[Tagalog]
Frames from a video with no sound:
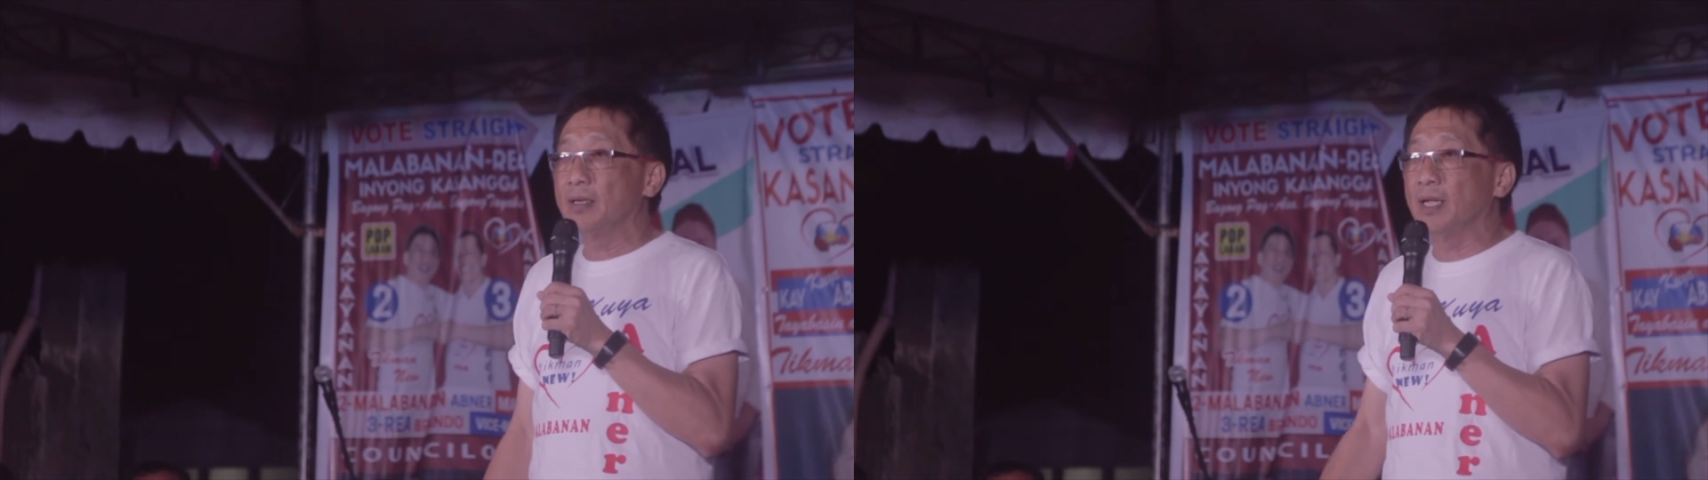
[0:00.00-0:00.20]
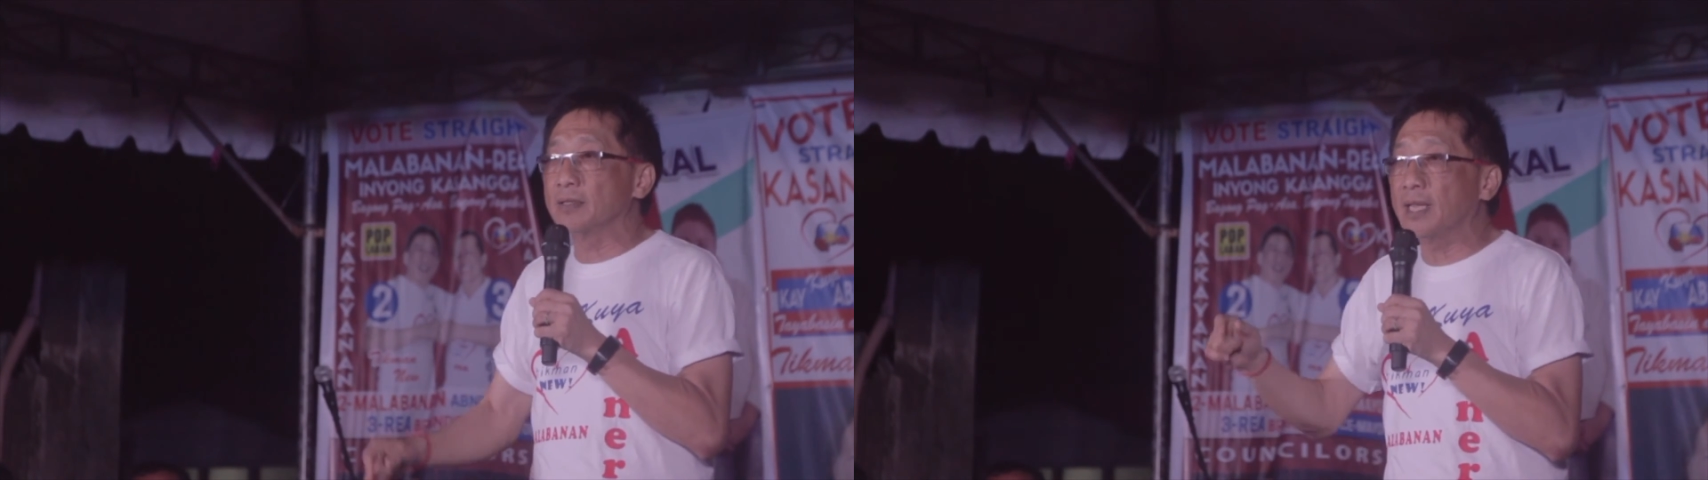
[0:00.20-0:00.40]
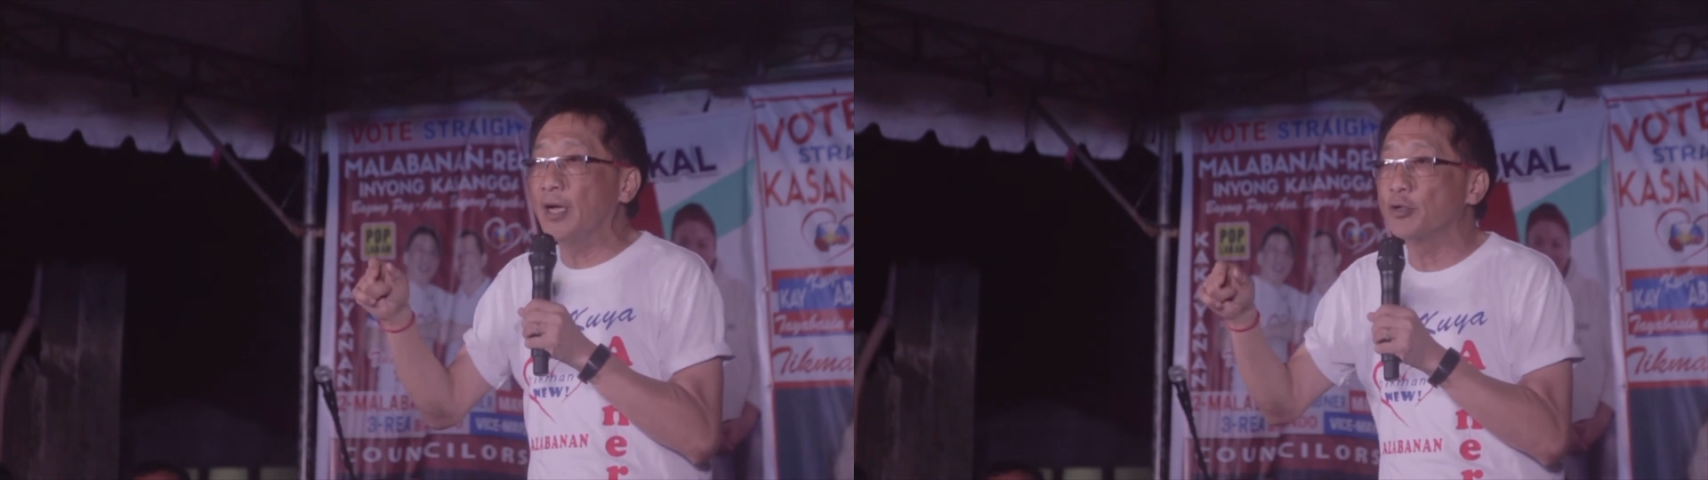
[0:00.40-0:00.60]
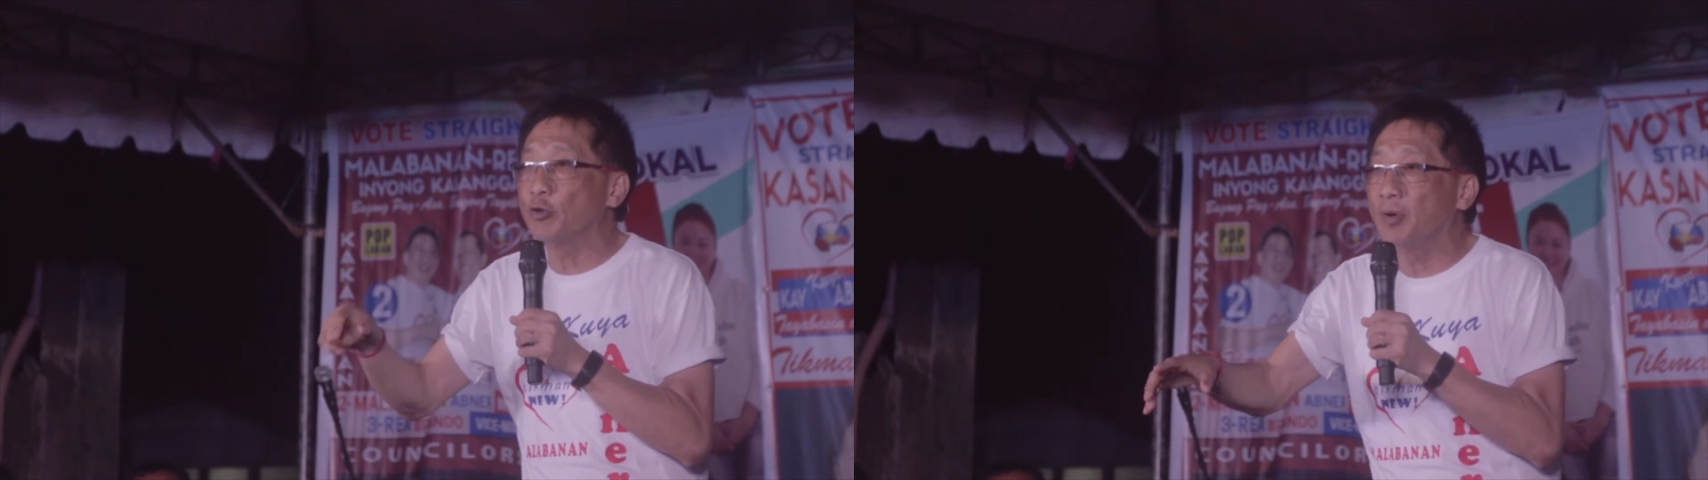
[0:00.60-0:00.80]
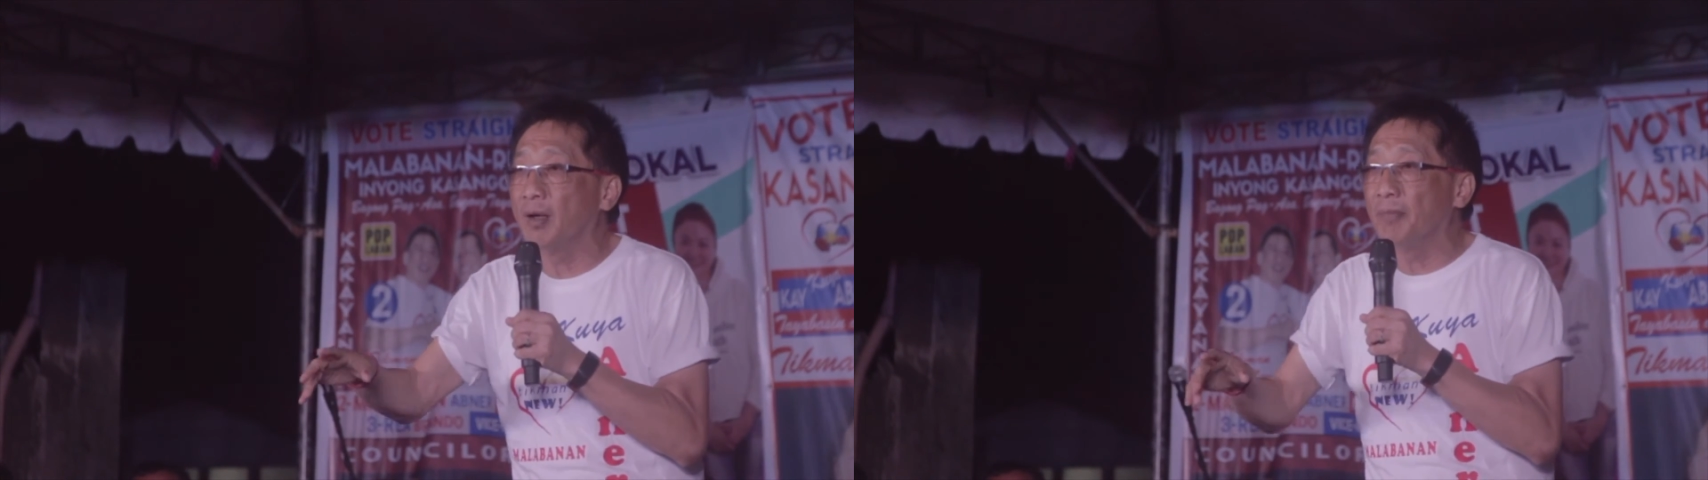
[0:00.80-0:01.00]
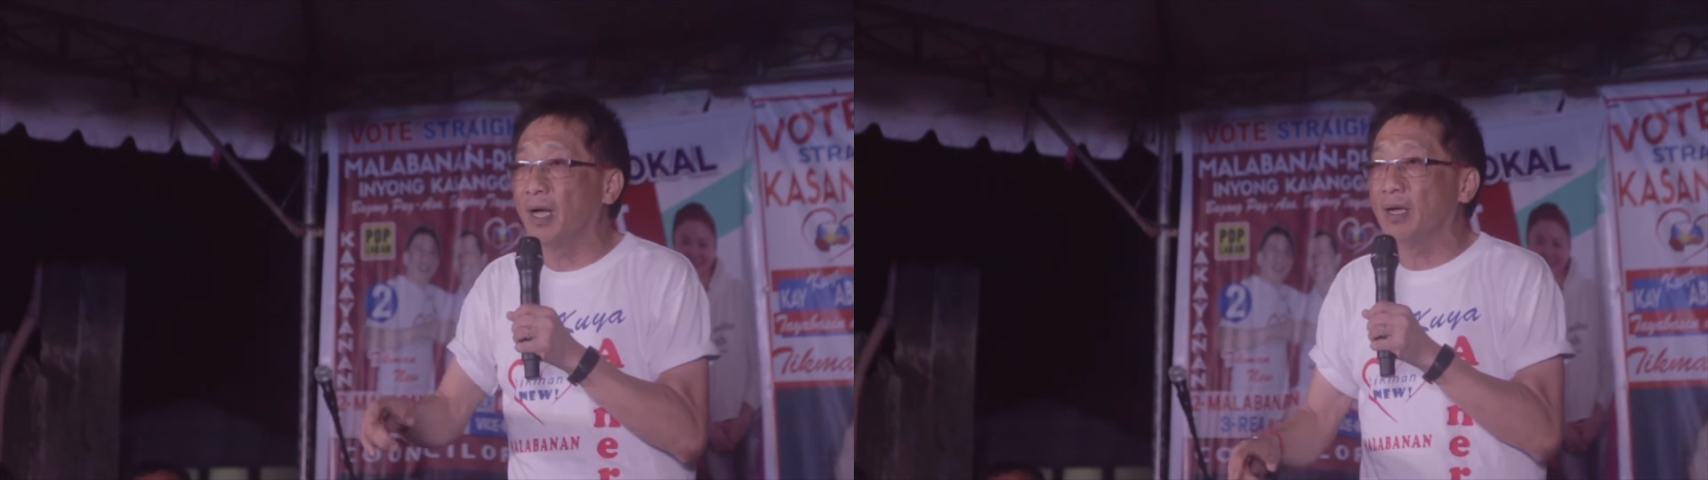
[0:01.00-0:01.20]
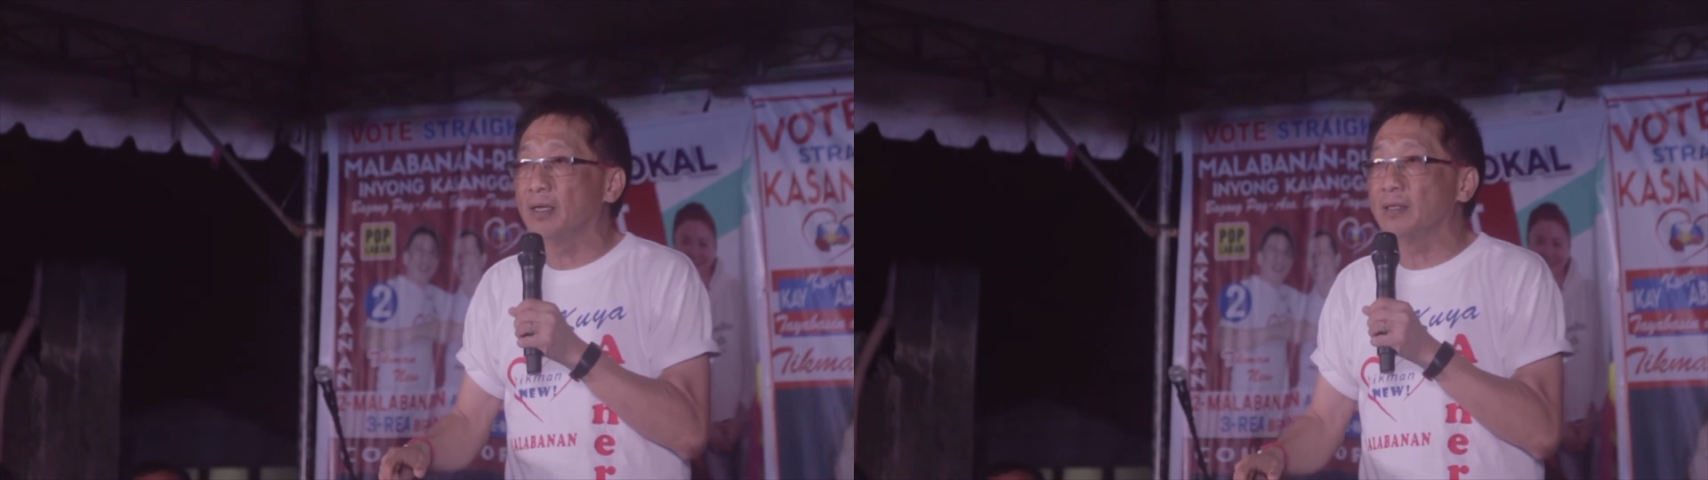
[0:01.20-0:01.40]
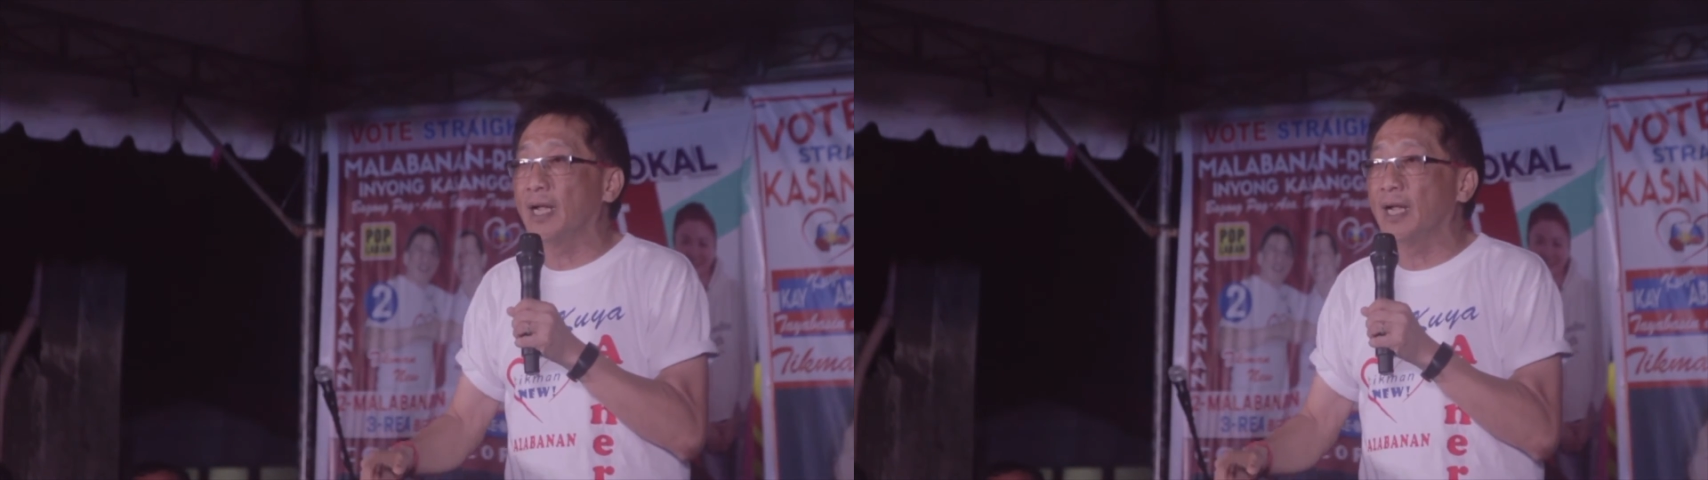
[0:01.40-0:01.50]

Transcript: nang tayo tumama